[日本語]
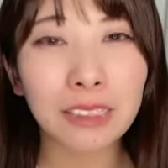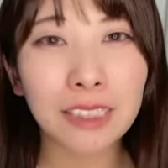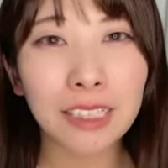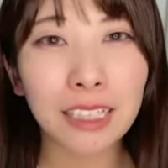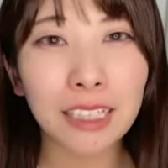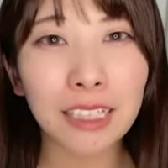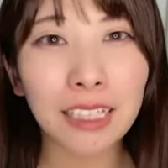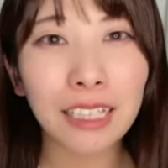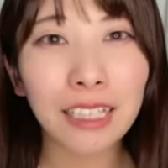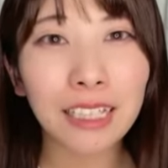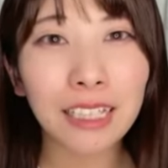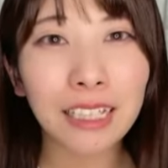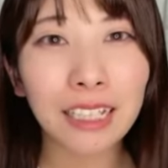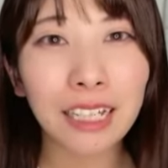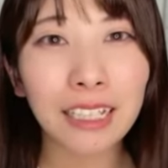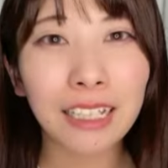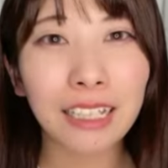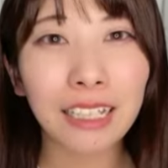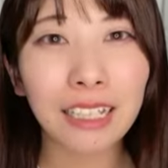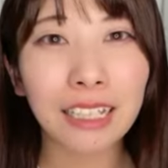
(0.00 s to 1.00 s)

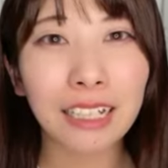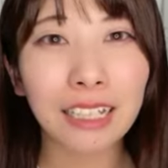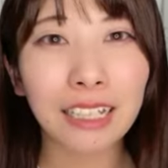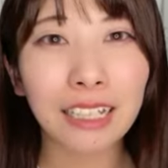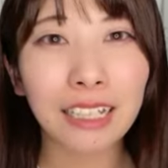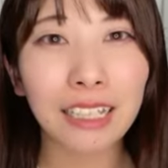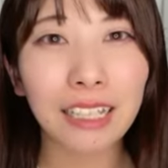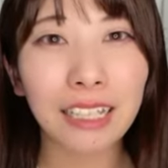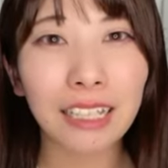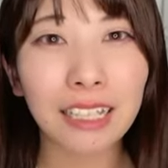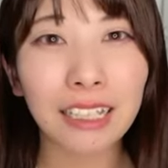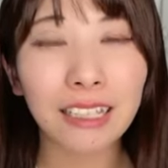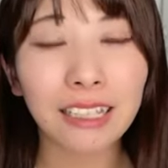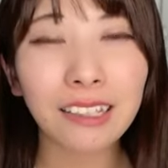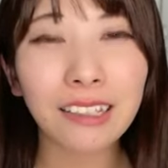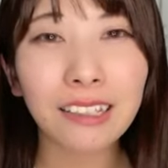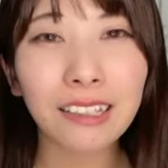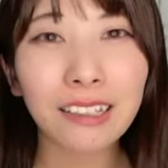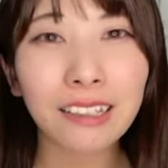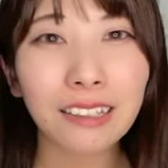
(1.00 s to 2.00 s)
チキンカレーが原
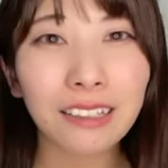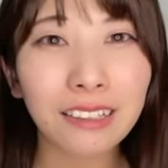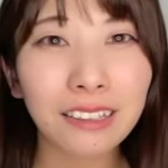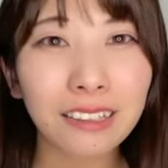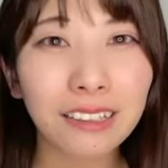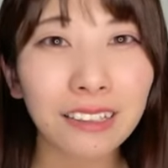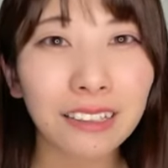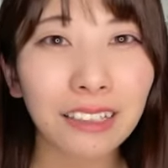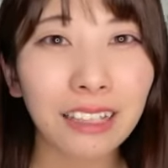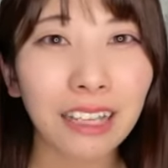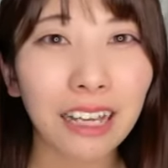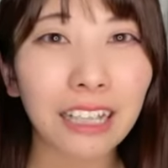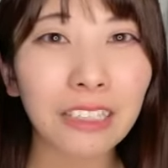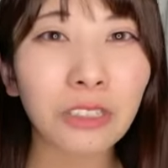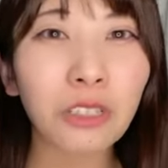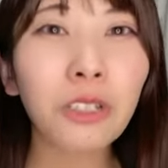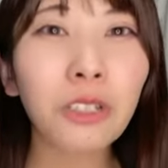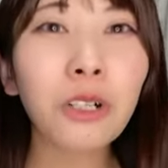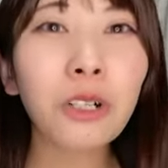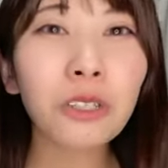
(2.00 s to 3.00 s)
因
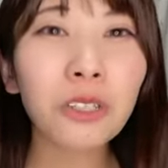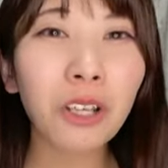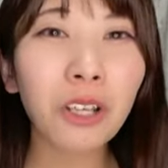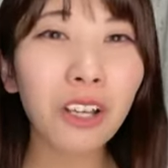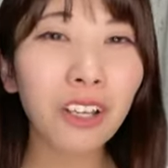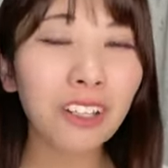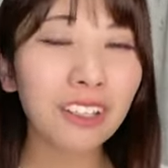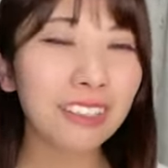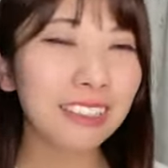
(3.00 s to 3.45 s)
あそういうこと